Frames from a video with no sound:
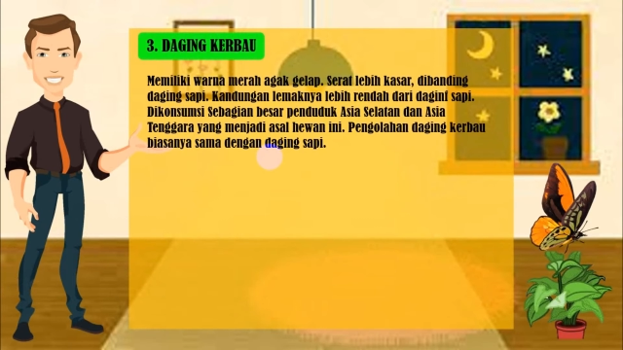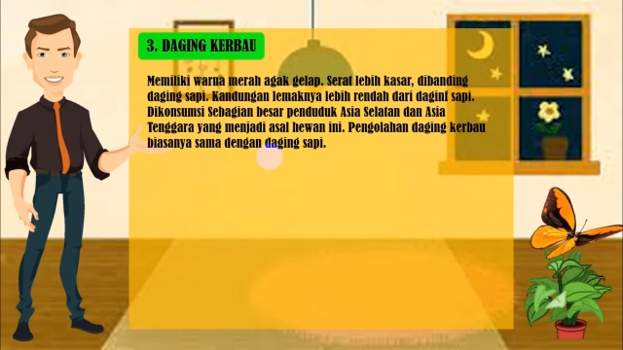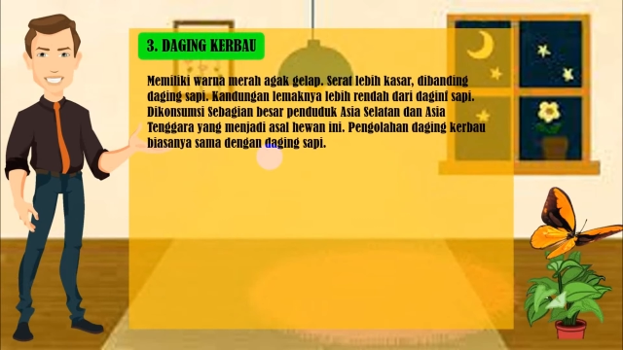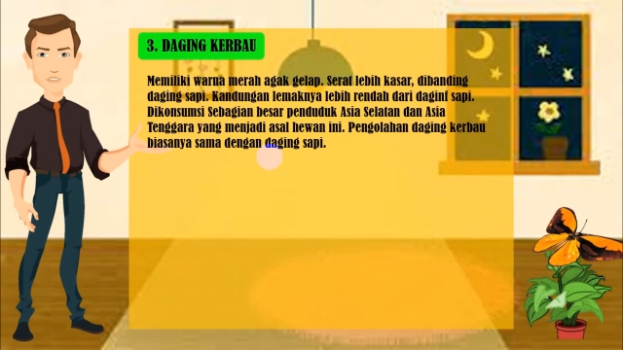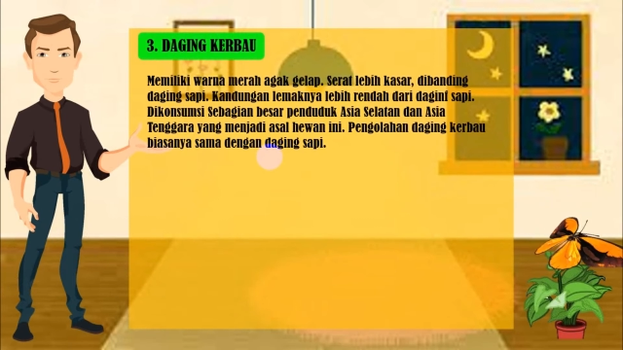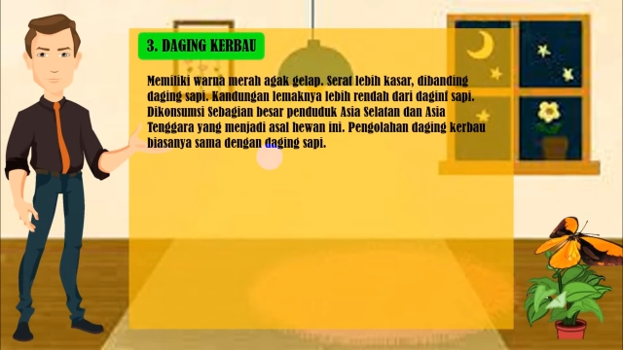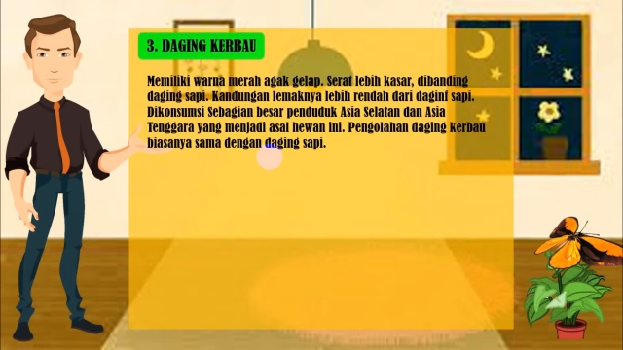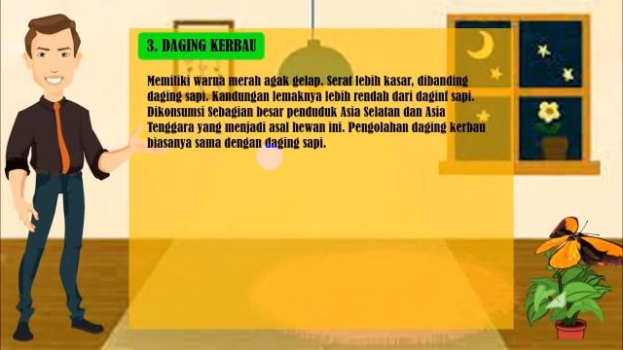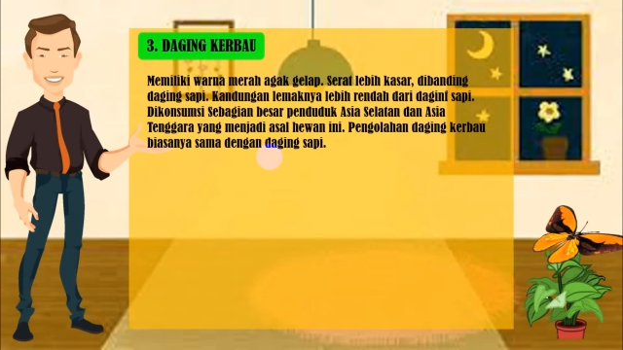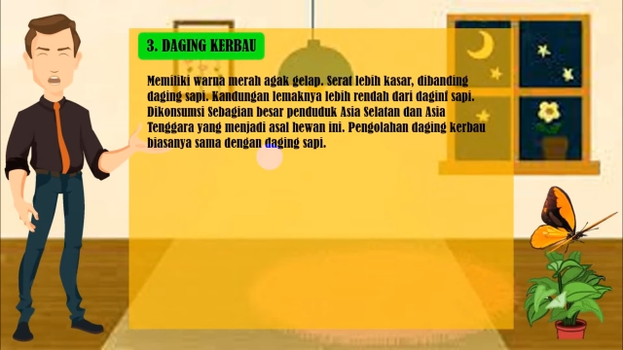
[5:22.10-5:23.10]

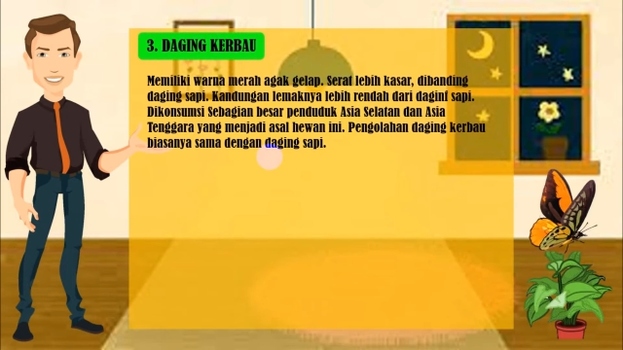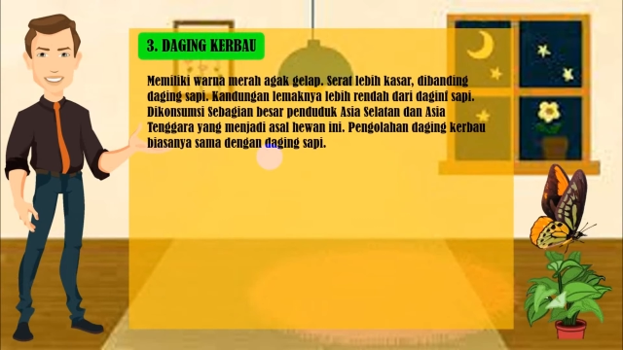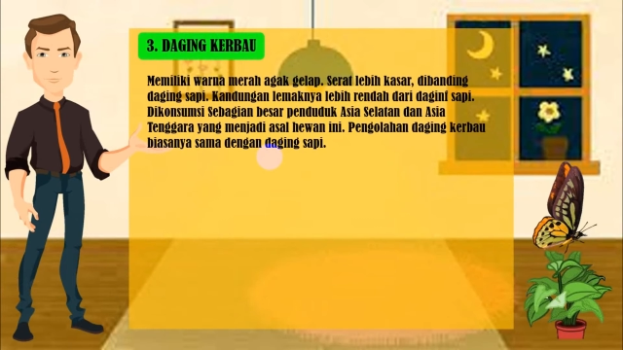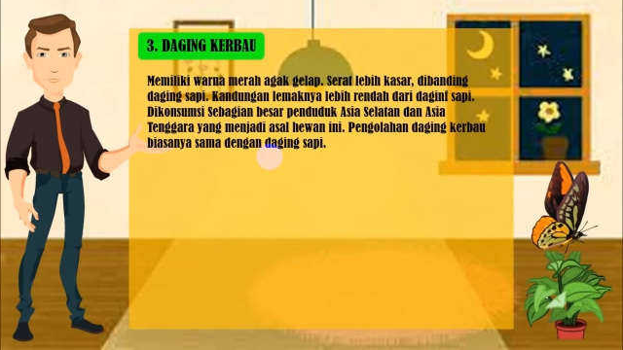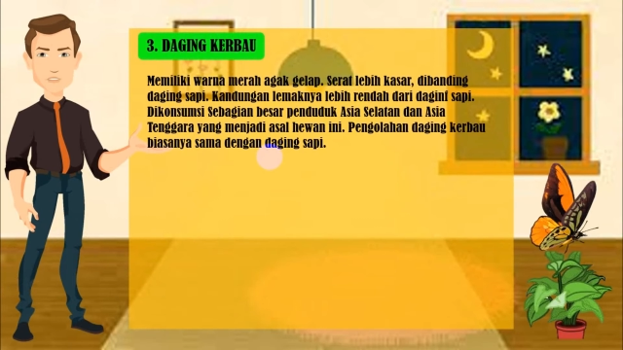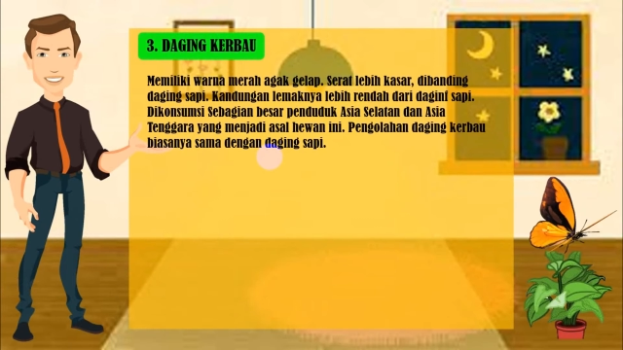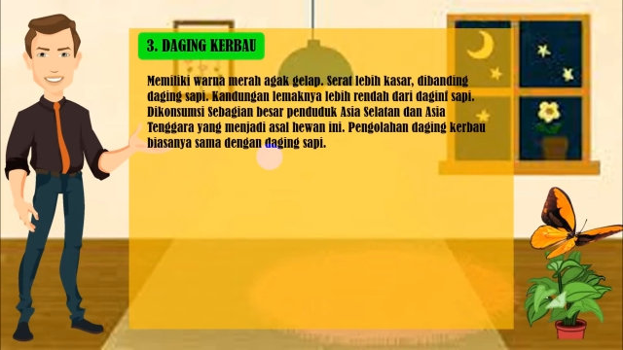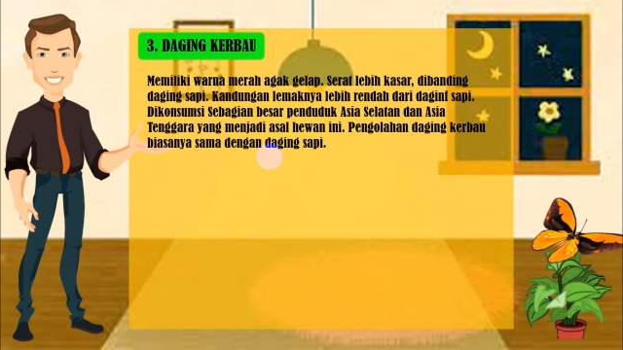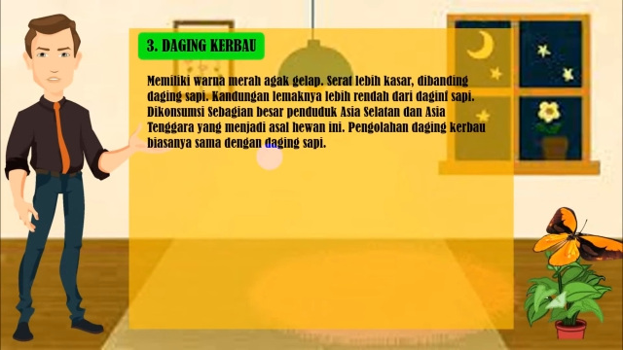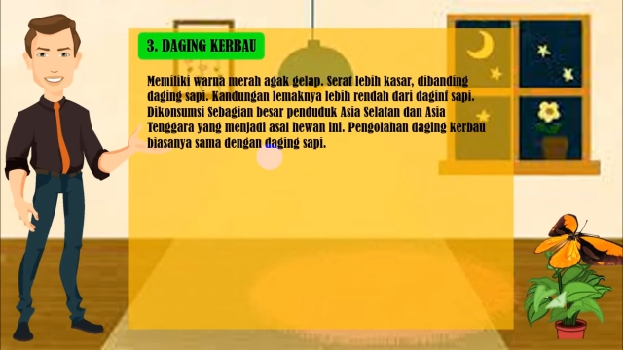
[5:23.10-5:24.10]
Dikonsumsi
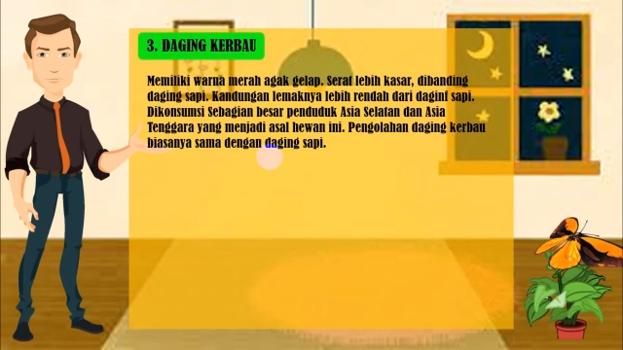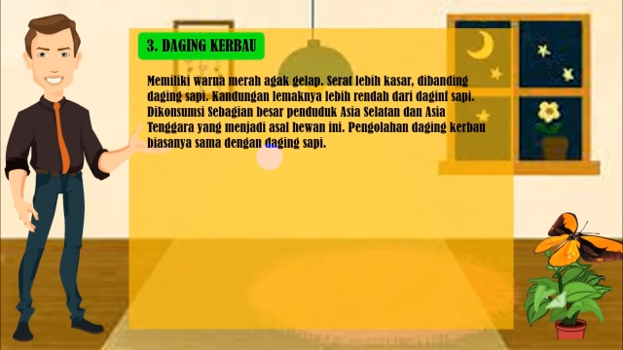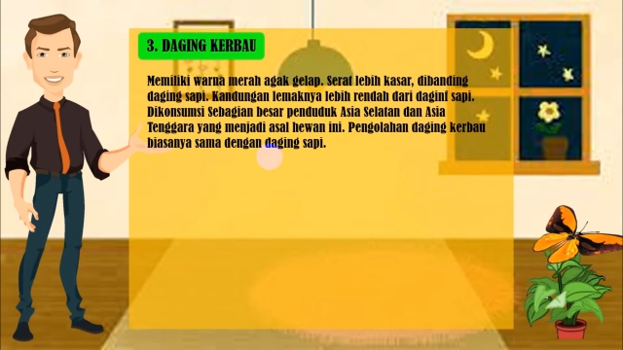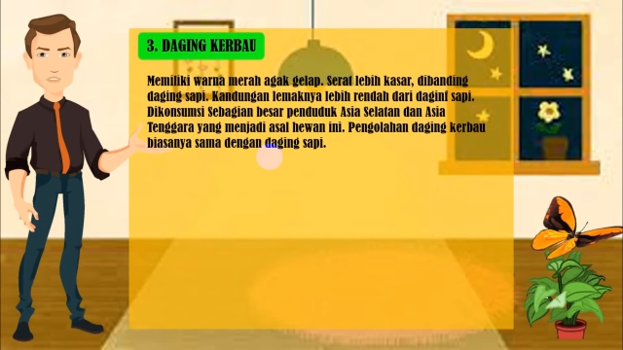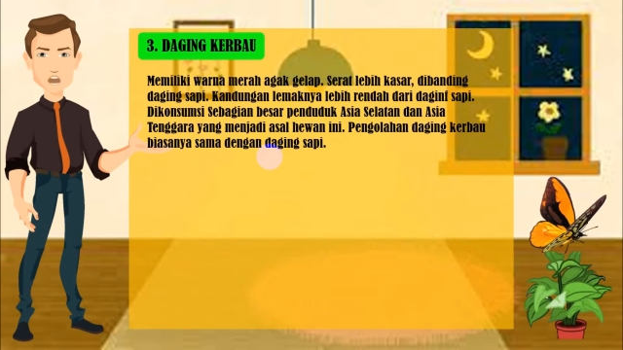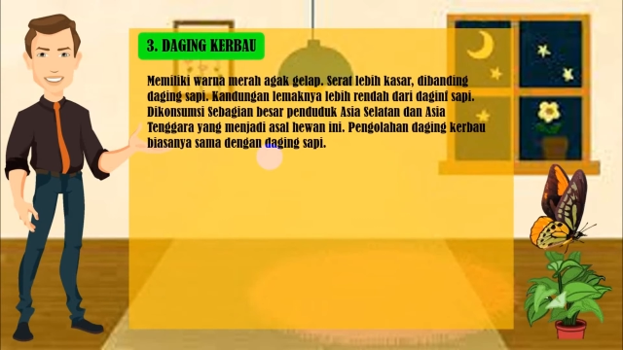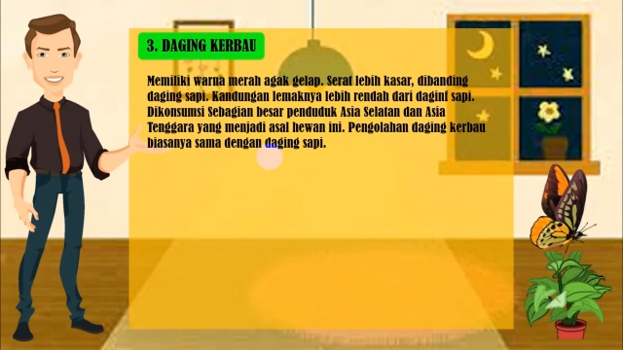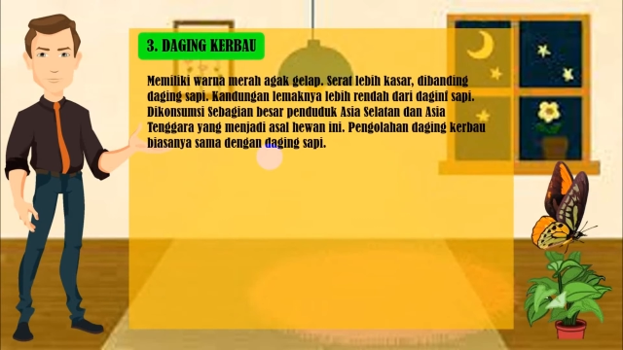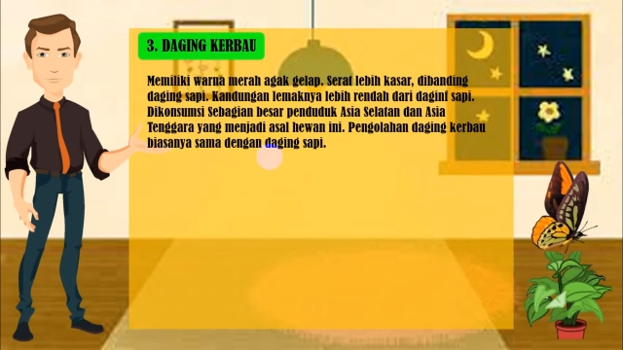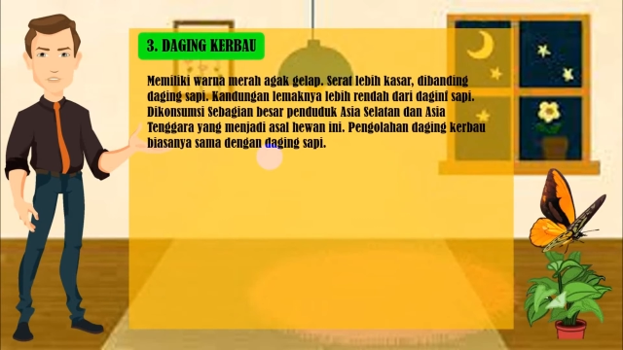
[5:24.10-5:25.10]
sebagian besar penduduk
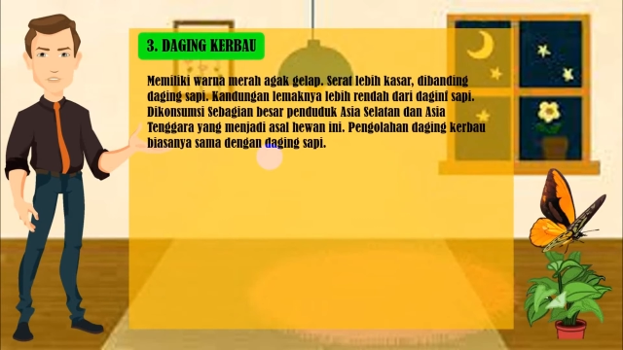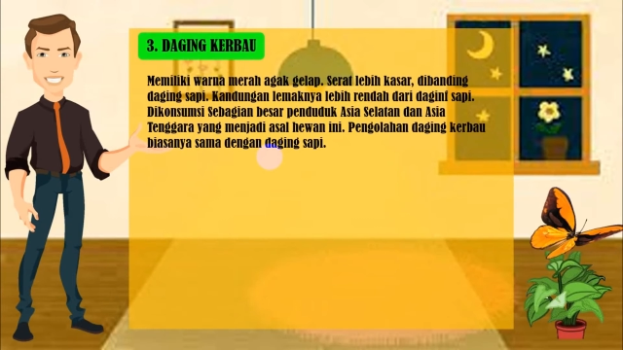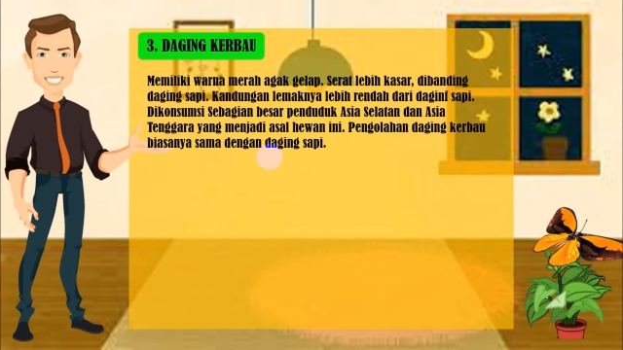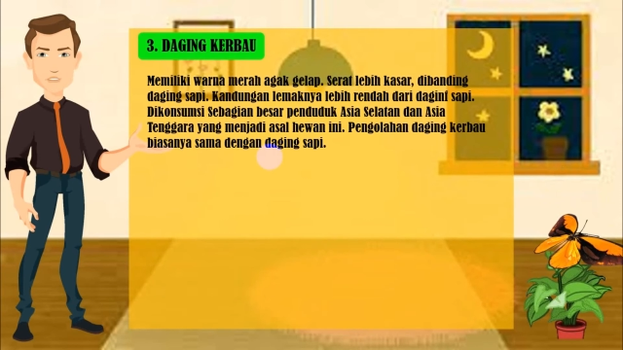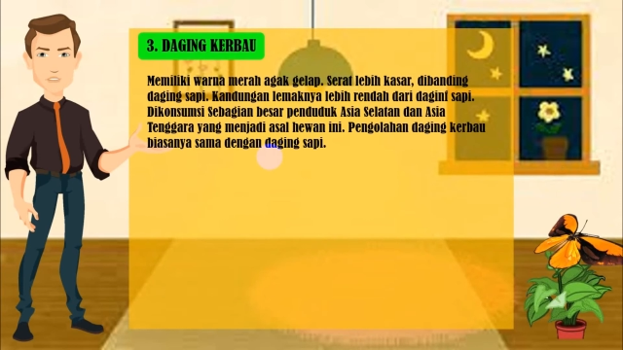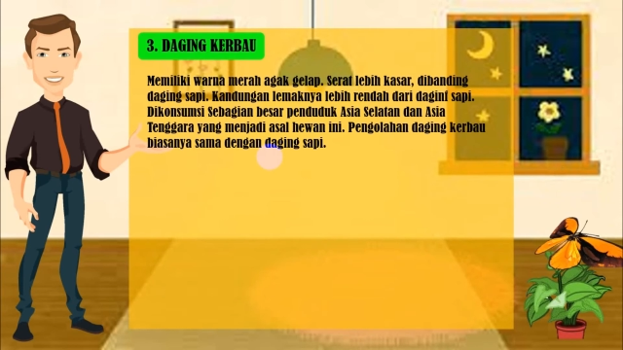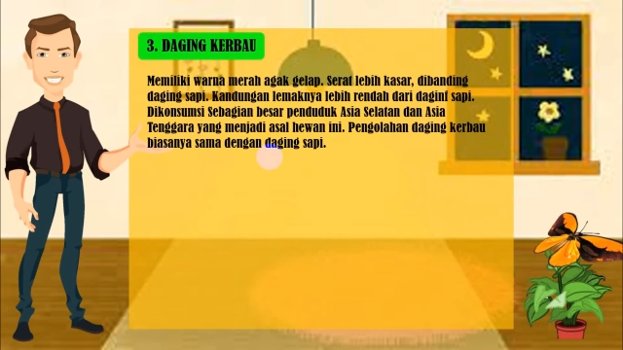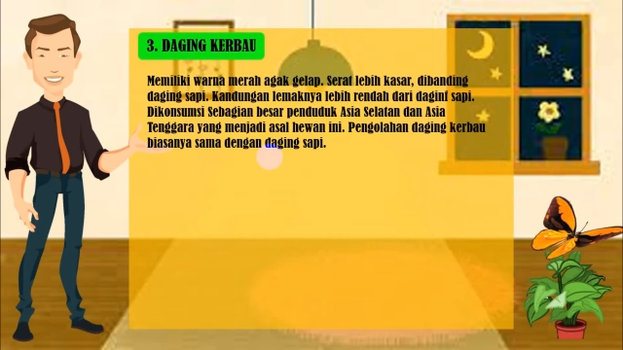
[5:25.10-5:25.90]
Asia Selatan